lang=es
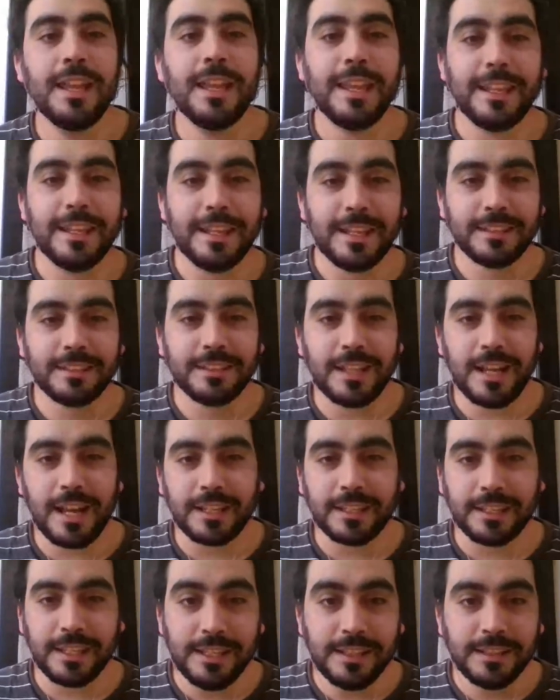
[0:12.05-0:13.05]
En
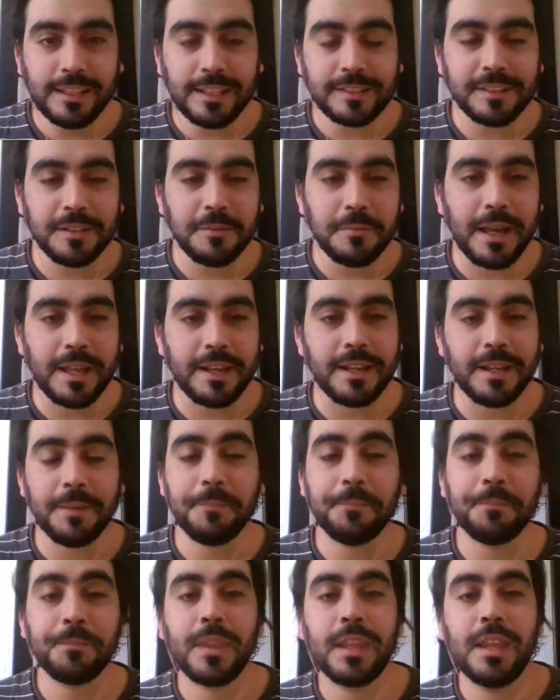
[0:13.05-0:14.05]
esta quinta semana